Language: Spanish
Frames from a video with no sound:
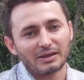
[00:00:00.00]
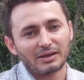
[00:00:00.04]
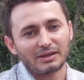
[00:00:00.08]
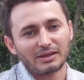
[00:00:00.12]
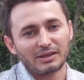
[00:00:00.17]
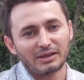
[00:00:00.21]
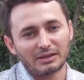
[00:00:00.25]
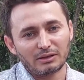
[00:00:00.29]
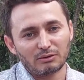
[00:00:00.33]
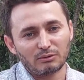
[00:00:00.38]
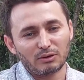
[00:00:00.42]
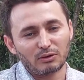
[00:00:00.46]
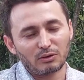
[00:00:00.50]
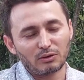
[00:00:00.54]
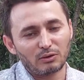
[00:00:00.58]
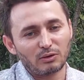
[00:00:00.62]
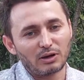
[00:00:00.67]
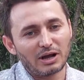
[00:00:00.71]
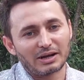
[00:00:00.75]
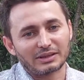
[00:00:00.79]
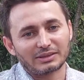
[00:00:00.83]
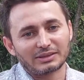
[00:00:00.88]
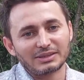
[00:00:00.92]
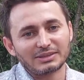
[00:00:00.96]
Y desde luego
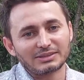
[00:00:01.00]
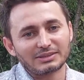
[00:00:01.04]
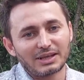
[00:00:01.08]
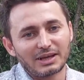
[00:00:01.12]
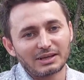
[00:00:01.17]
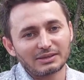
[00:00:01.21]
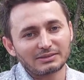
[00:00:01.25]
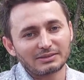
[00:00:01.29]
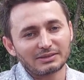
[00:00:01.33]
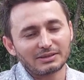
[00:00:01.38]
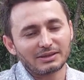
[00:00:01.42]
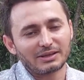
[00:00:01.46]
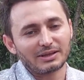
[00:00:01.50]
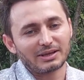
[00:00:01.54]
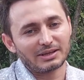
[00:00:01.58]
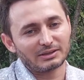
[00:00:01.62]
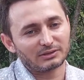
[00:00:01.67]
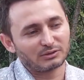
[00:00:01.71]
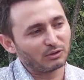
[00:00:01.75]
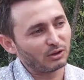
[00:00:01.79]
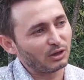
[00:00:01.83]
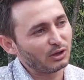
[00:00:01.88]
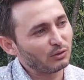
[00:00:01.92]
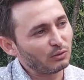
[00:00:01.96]
los artistas,
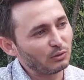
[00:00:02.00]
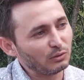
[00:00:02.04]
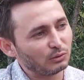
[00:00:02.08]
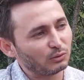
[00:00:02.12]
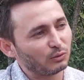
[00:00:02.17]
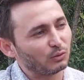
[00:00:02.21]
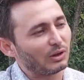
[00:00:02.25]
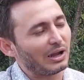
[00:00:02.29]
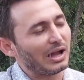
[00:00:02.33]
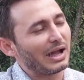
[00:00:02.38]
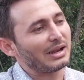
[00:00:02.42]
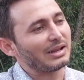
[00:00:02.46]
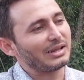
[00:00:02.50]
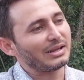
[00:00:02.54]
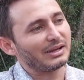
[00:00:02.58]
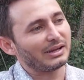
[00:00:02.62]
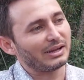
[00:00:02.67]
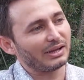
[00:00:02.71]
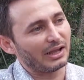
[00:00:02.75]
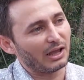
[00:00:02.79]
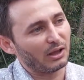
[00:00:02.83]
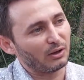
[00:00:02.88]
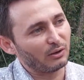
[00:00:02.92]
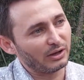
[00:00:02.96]
gestores culturales y
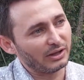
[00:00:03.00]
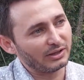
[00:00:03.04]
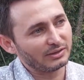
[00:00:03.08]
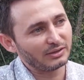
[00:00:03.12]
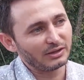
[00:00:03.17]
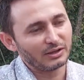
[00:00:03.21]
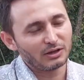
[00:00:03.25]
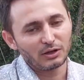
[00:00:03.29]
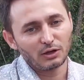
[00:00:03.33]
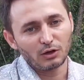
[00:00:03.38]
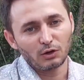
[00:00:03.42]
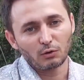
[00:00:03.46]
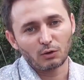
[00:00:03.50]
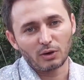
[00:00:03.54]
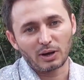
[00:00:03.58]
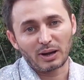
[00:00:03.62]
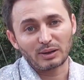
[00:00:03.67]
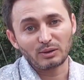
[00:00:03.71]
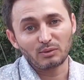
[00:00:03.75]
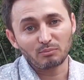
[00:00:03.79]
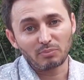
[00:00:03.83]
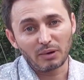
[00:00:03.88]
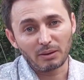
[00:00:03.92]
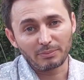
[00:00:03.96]
creadores
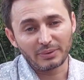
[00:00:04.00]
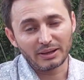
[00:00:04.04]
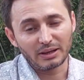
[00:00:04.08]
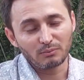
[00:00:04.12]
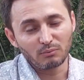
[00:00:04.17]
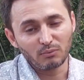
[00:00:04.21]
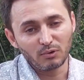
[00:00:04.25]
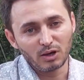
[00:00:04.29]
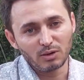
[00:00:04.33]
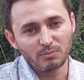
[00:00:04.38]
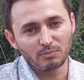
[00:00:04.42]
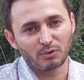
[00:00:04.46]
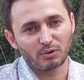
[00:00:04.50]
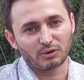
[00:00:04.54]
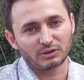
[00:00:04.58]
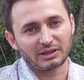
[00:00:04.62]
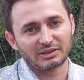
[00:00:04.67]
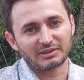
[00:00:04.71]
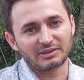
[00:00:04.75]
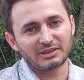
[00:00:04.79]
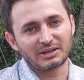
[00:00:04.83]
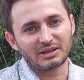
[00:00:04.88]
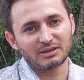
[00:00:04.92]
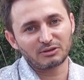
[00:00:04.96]
juegan un papel muy
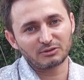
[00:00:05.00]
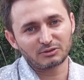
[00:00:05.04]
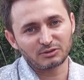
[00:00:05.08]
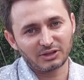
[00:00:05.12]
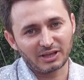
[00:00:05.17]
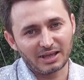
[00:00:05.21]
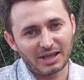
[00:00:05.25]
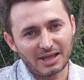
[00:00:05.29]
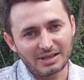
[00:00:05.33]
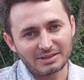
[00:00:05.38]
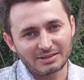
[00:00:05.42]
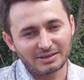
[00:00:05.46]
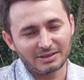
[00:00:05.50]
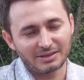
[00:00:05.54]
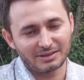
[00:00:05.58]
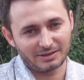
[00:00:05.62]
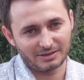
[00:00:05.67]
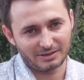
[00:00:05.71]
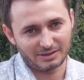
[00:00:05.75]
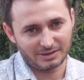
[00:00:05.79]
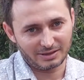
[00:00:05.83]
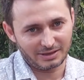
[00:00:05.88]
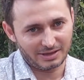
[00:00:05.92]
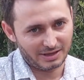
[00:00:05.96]
importante en la sociedad
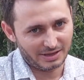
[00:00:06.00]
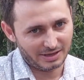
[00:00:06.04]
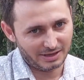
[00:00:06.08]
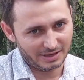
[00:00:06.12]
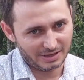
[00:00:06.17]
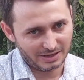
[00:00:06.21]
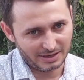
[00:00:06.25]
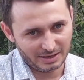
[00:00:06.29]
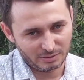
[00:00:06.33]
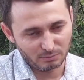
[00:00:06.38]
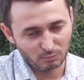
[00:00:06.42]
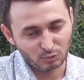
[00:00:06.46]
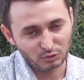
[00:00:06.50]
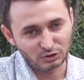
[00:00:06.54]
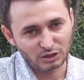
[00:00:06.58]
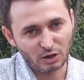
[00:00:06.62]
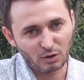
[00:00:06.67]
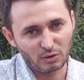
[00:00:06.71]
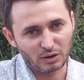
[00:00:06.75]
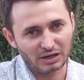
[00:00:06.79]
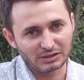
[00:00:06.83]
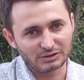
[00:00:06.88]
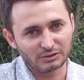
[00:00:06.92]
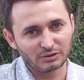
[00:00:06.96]
que en muchas
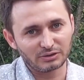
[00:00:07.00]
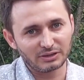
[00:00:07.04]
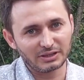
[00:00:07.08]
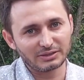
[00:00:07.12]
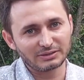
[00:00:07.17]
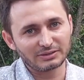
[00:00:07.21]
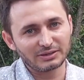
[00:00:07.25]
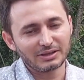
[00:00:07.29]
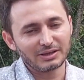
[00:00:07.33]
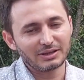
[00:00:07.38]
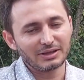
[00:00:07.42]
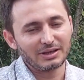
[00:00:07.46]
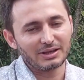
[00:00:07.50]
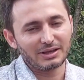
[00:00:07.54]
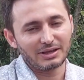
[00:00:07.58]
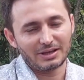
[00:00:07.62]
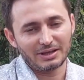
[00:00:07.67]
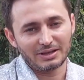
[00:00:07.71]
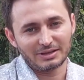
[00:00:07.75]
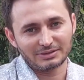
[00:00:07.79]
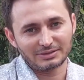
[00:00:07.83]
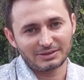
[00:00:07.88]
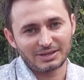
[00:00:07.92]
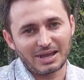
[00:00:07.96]
ocasiones
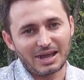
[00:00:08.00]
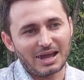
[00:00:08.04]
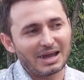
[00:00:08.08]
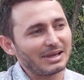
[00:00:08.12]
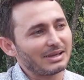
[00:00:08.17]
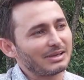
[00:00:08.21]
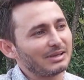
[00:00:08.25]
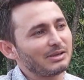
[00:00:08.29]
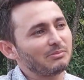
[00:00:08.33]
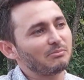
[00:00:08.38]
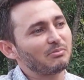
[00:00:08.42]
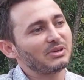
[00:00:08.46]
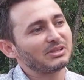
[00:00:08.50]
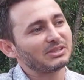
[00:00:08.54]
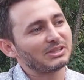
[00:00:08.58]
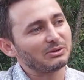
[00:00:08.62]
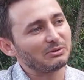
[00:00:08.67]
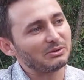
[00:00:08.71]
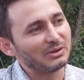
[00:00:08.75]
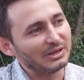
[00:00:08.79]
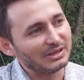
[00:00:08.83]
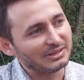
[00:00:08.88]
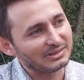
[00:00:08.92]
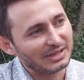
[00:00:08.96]
se ha
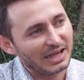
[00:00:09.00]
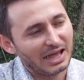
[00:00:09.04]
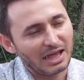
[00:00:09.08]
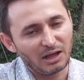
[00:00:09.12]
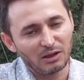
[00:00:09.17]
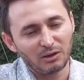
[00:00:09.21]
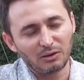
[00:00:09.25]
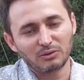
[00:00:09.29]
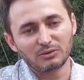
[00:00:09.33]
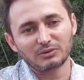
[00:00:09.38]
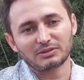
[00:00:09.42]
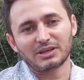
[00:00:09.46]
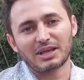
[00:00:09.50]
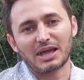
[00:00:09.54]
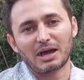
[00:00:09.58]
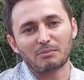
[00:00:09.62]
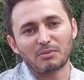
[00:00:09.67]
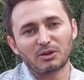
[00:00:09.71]
invisibilizado, se ha